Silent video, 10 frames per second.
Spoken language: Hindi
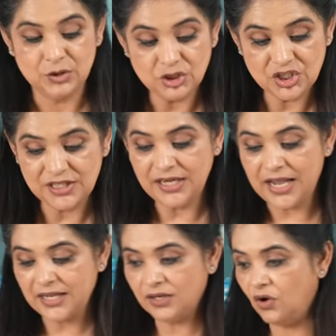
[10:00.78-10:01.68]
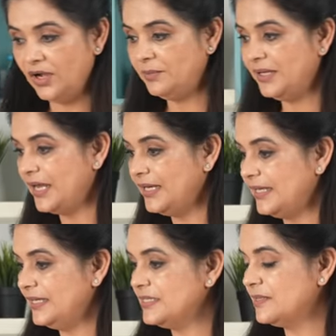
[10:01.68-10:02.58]
तो चिली गार्लिक ऑयल बनाने
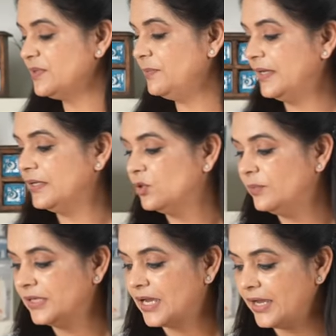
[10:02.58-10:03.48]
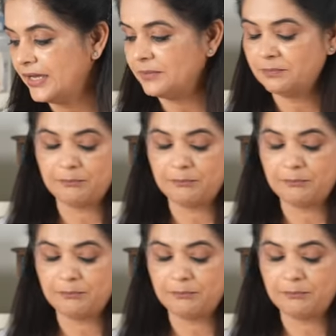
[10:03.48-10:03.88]
के लिए सबसे पहले तो मैं यहाँ एक